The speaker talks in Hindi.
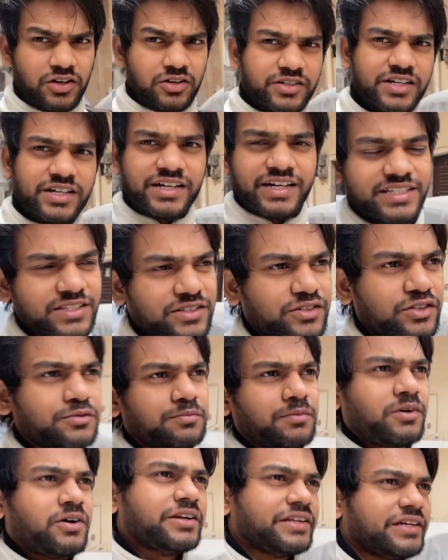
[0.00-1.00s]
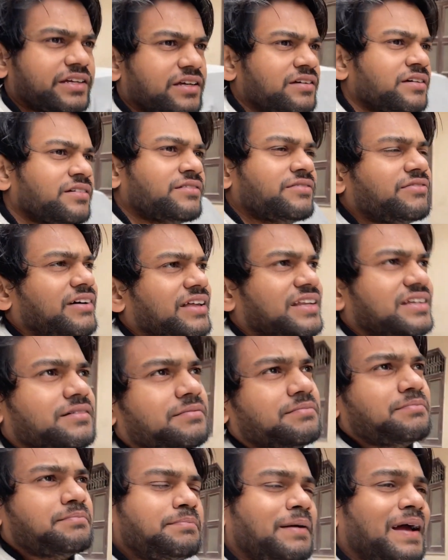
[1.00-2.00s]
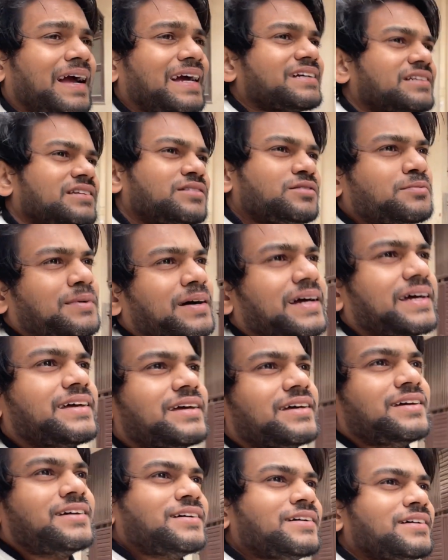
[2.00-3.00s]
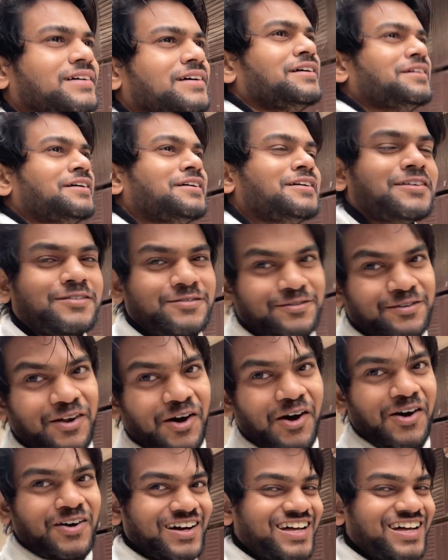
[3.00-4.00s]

ओके गाइज गुड मॉर्निंग वेलकम बैक टू माई ब्लॉग